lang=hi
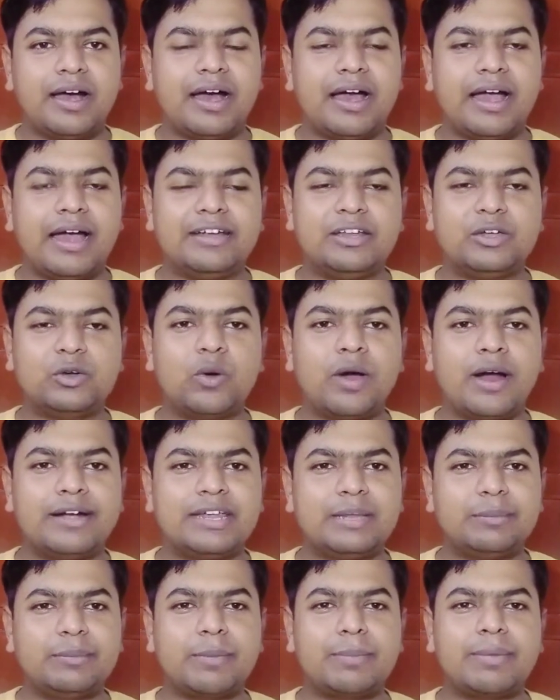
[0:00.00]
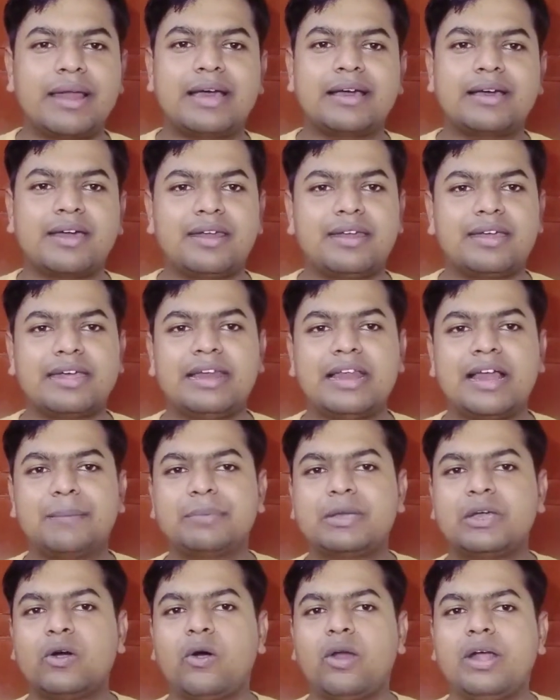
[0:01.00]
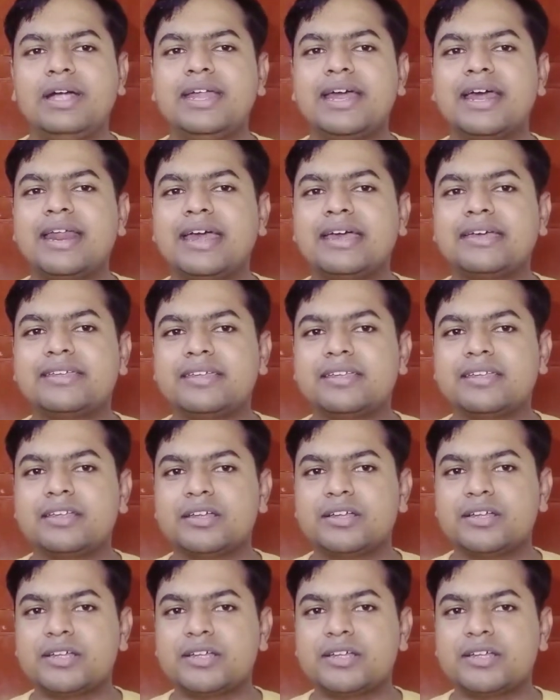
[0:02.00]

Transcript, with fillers: आईआईटी गुवाहाटी में अप्लाई करने के लिए आपकी ऑल इंडिया रैंकिंग